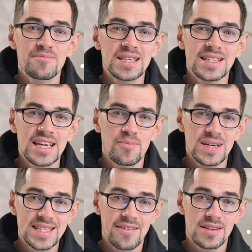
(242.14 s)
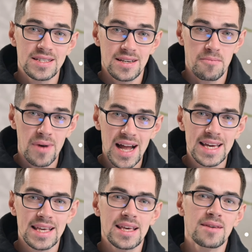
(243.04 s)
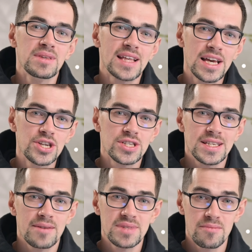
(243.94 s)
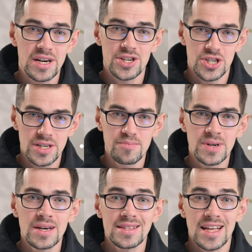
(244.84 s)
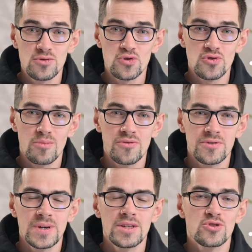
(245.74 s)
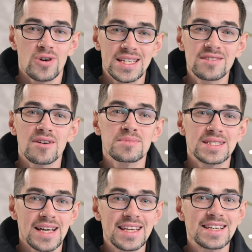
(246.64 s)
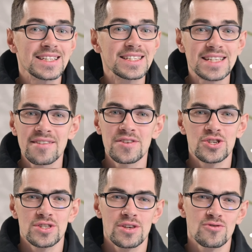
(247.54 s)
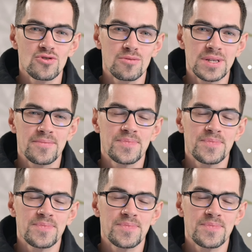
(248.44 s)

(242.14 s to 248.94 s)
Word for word: вместо них поставить маленький металлический МТБ шип на ту же обувь, то ходить вам станет катастрофически неудобно.